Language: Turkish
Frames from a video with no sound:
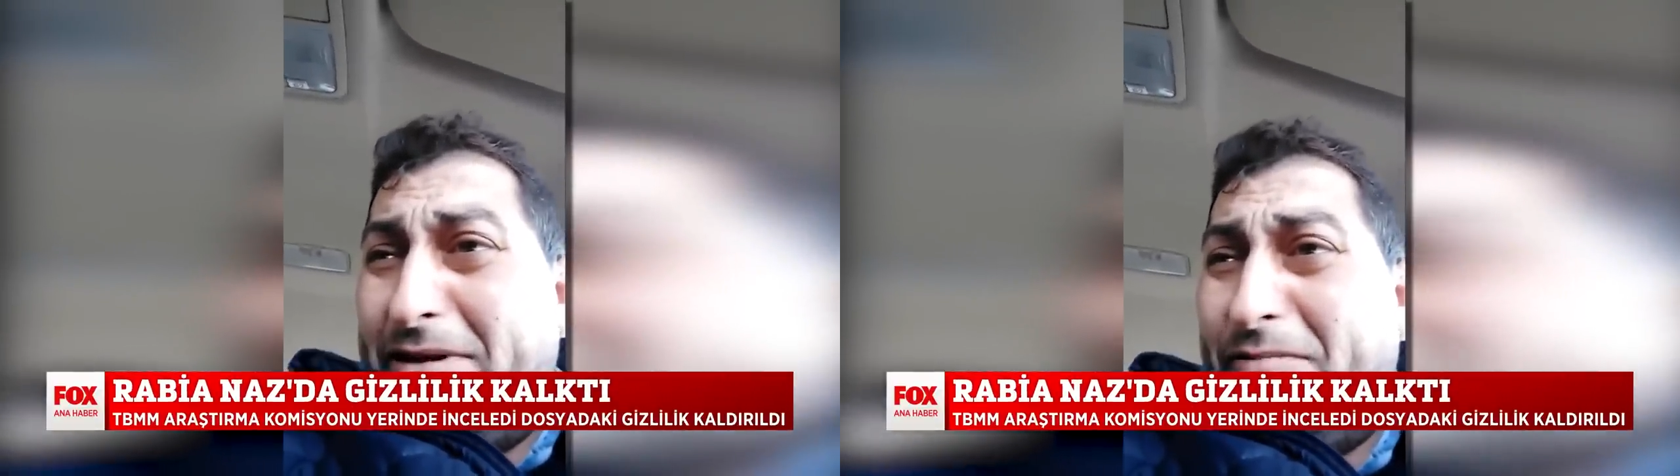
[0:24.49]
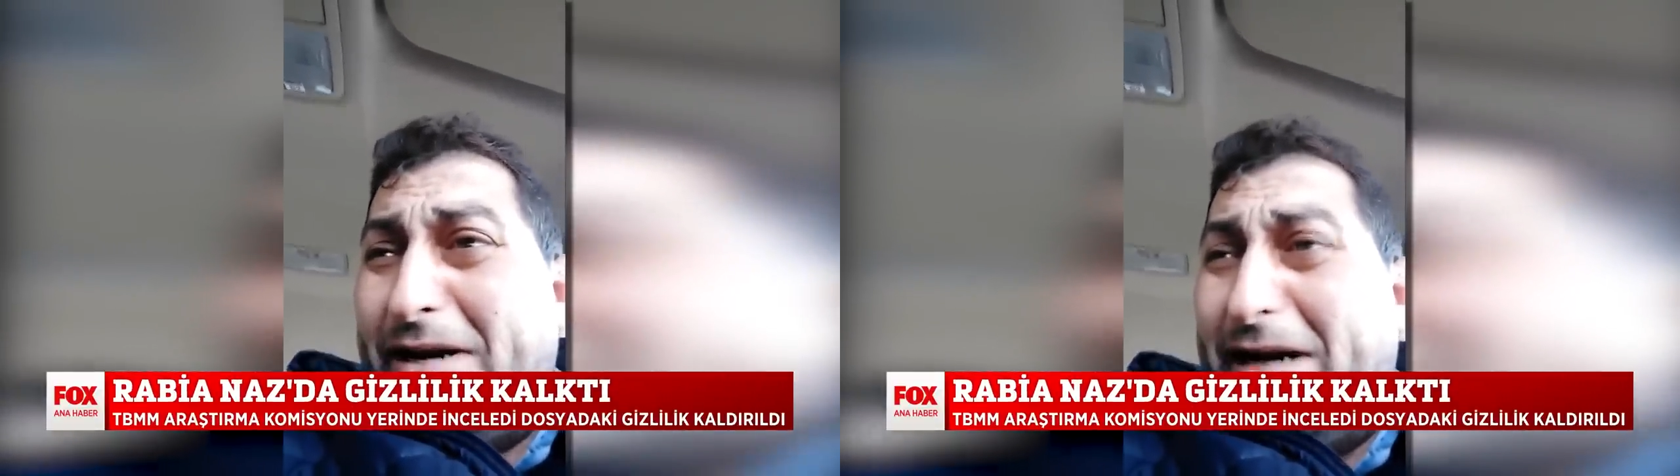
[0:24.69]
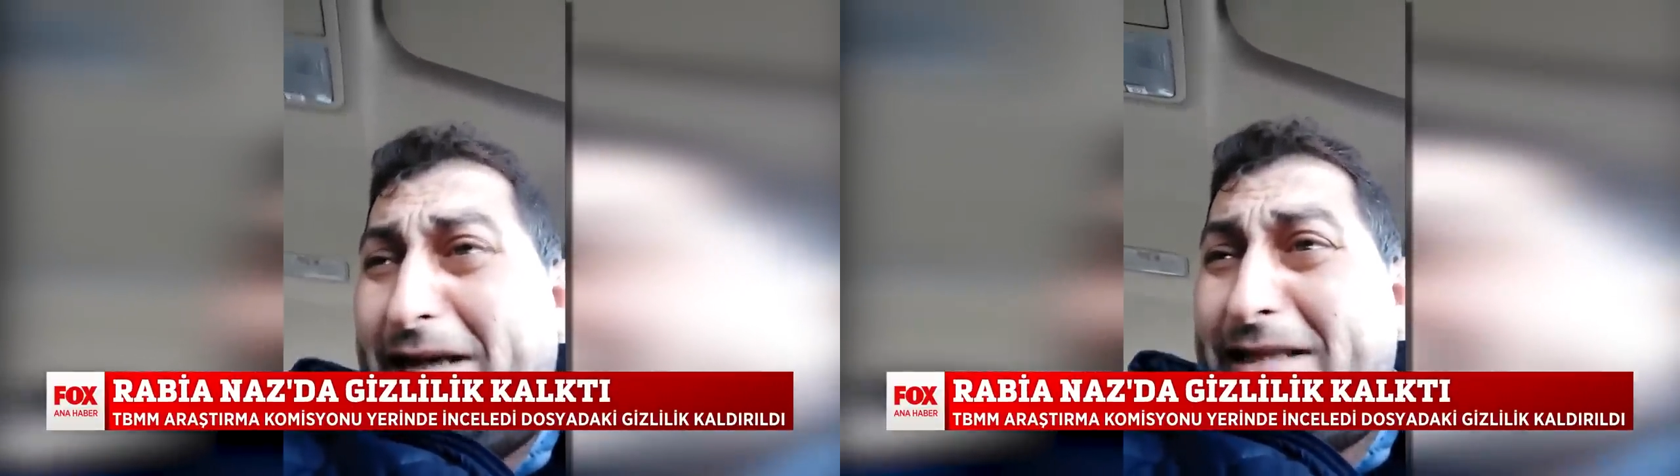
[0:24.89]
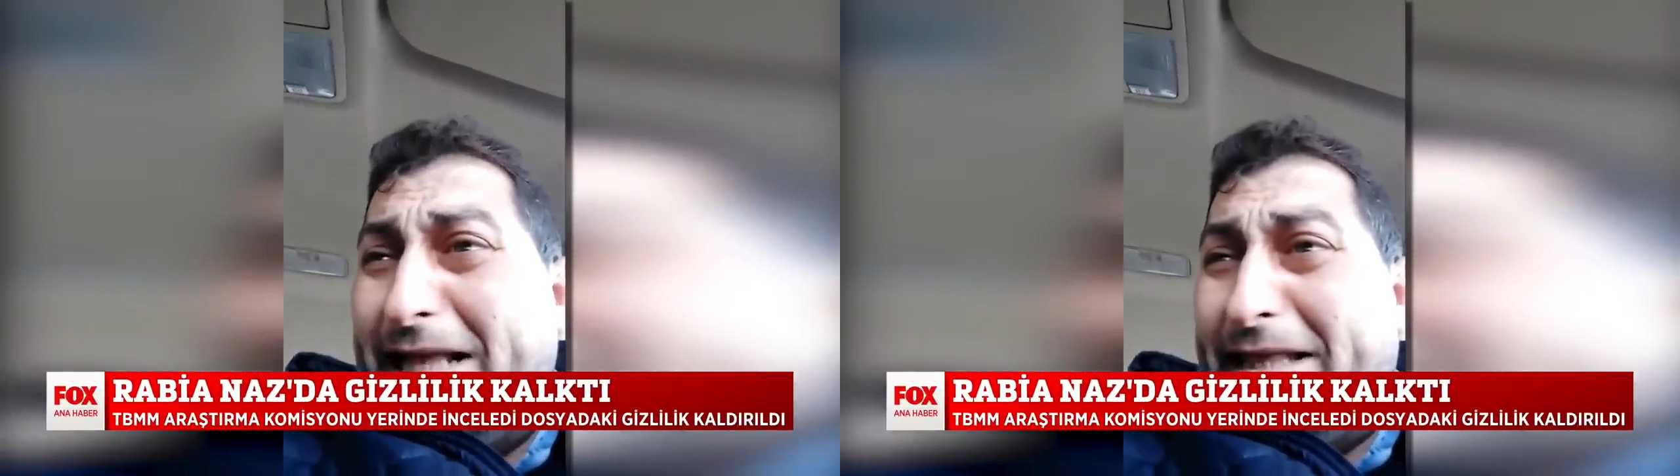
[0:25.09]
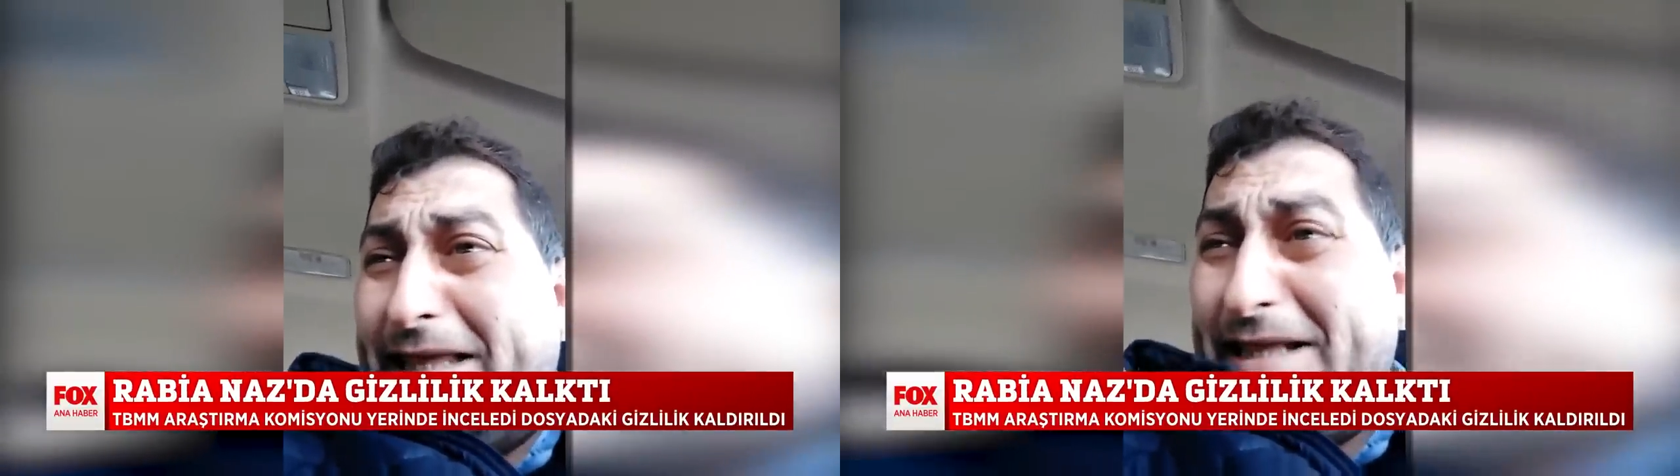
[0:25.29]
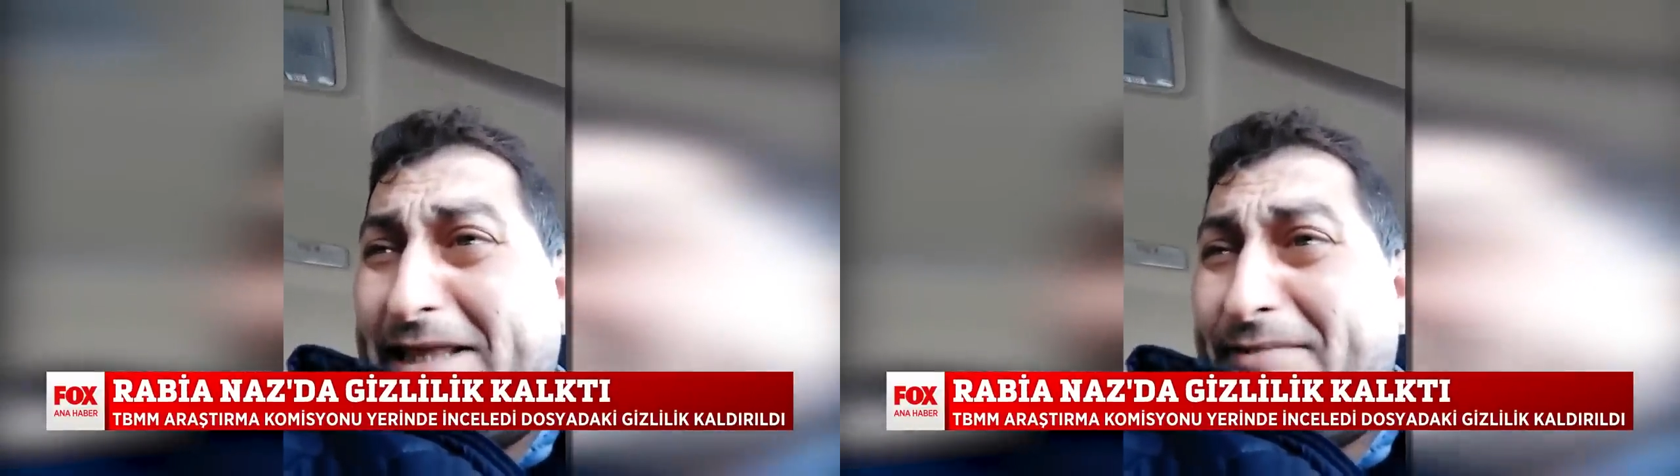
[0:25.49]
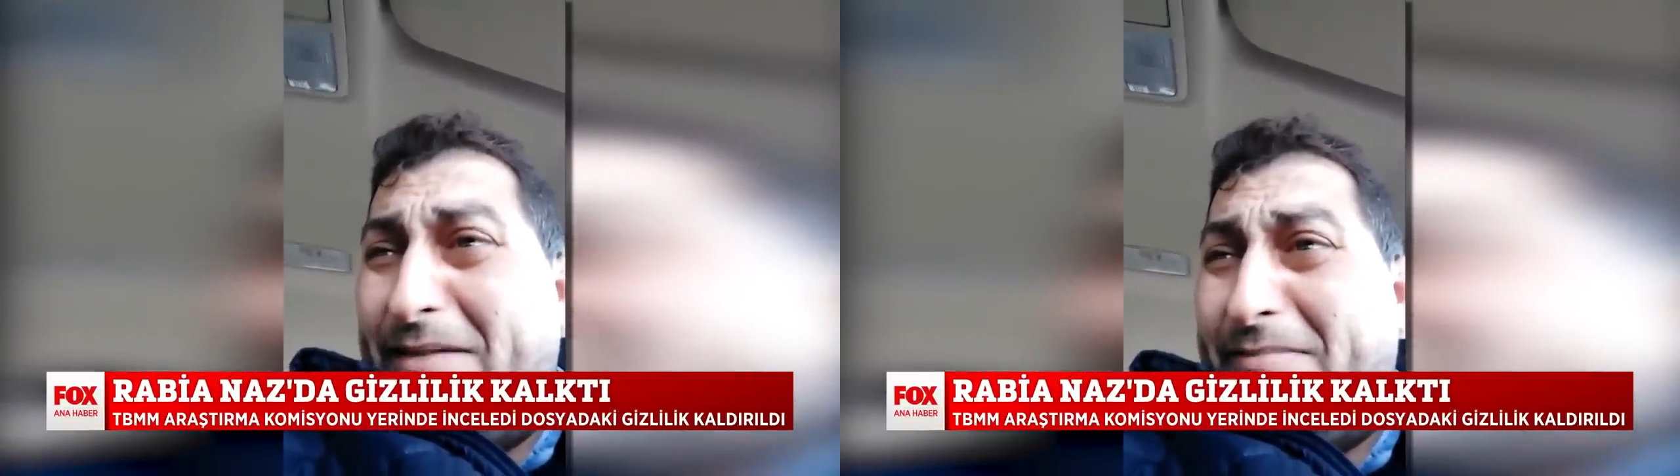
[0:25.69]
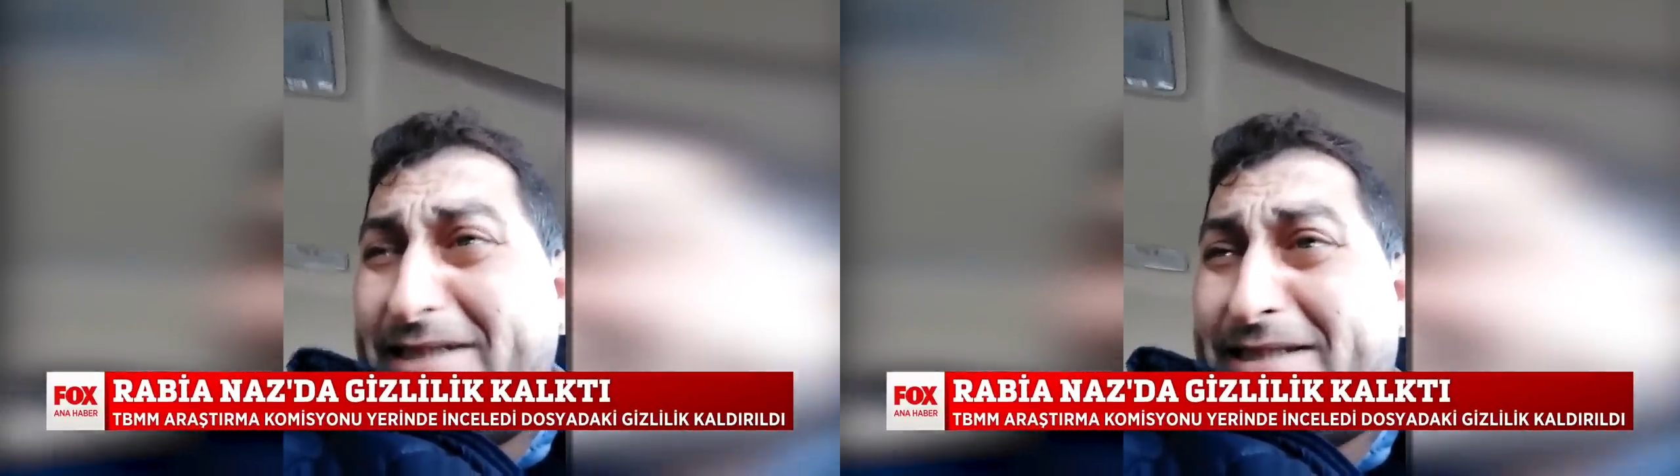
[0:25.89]
Kızının otopsi
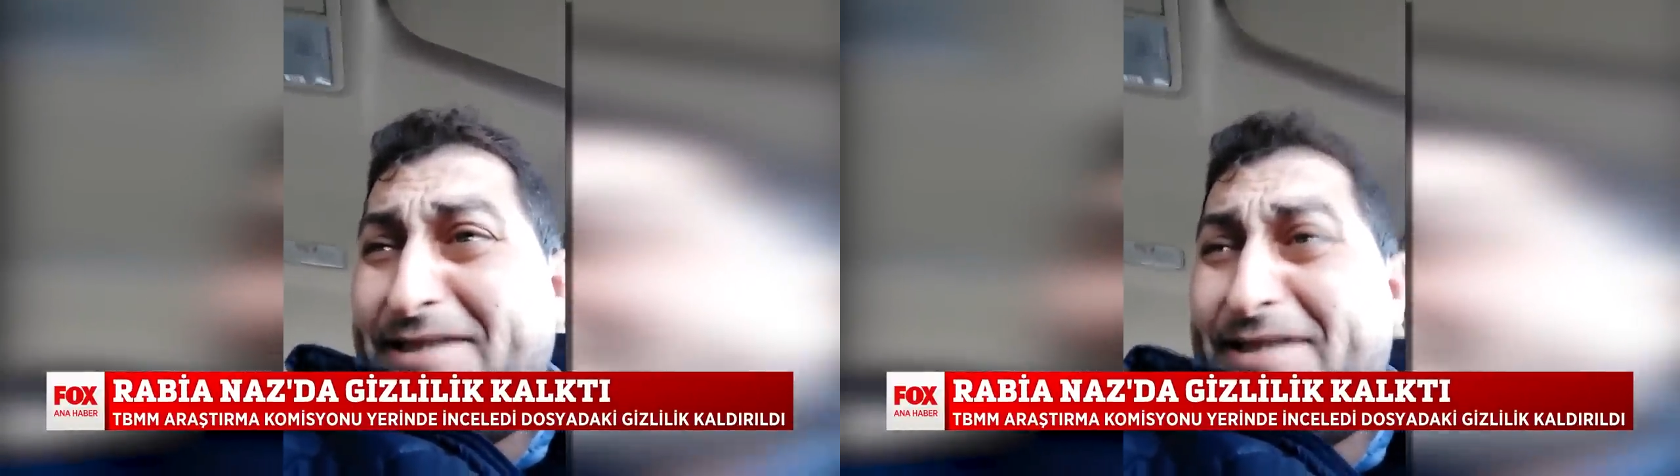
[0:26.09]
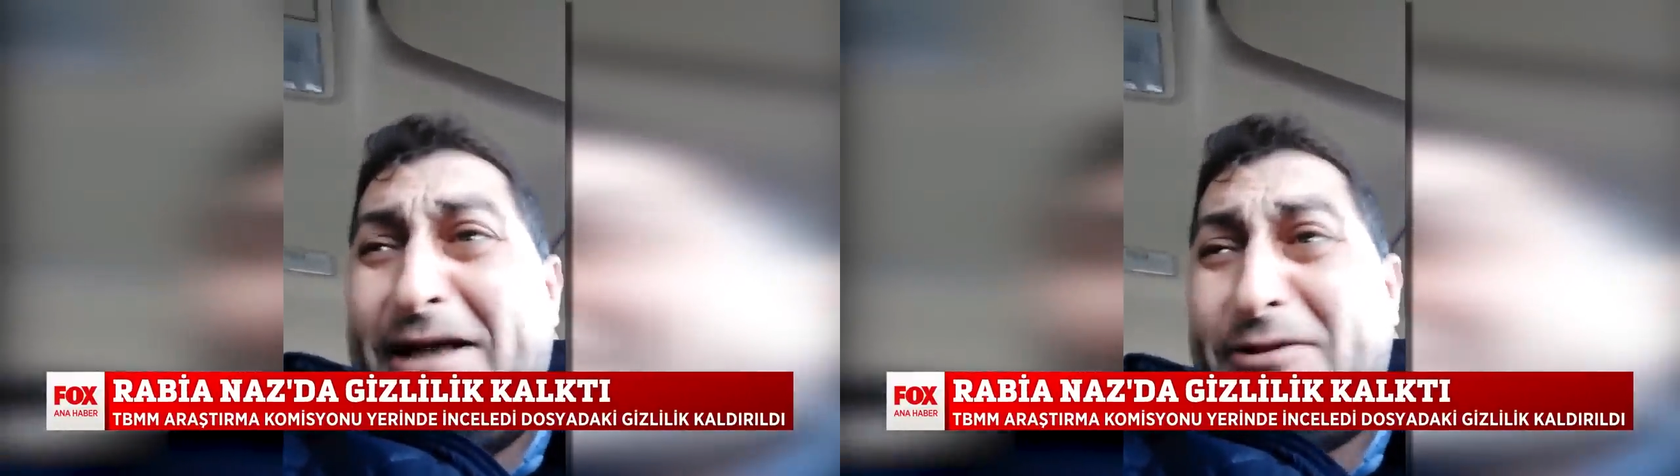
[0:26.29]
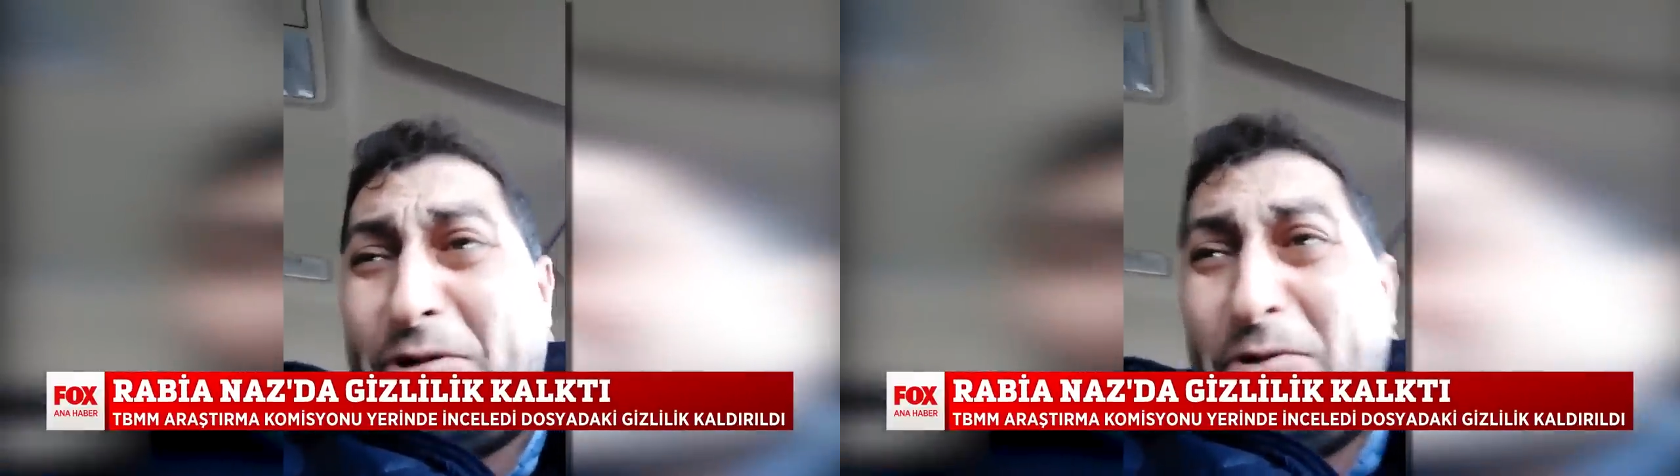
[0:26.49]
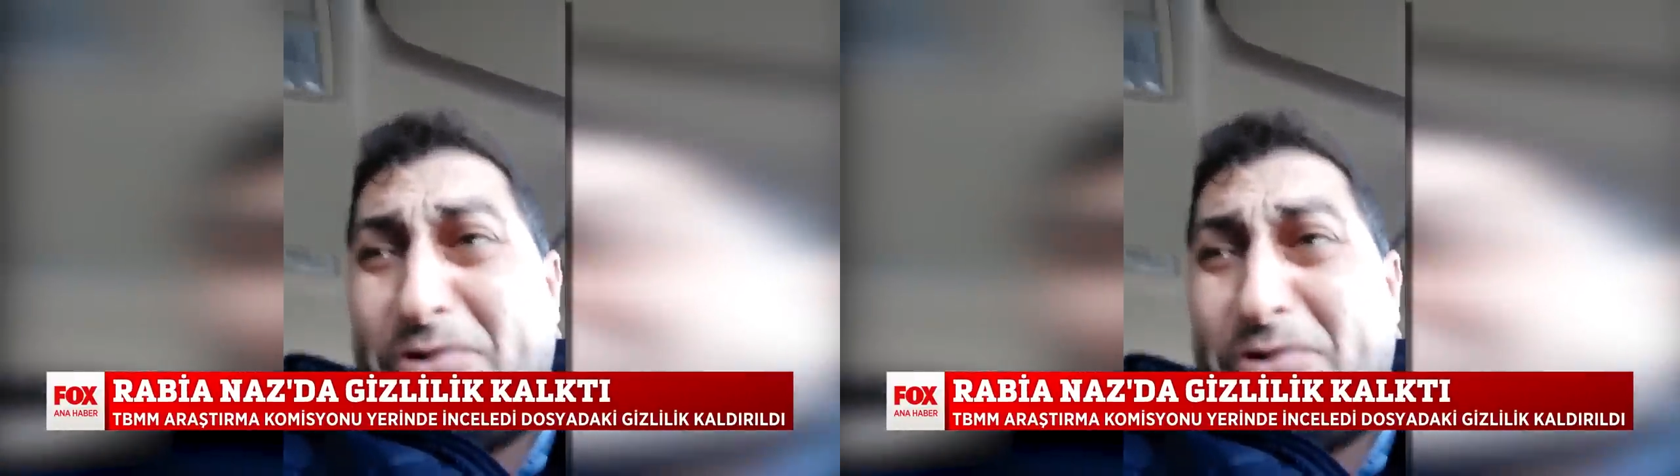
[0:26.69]
anını izlemek zorunda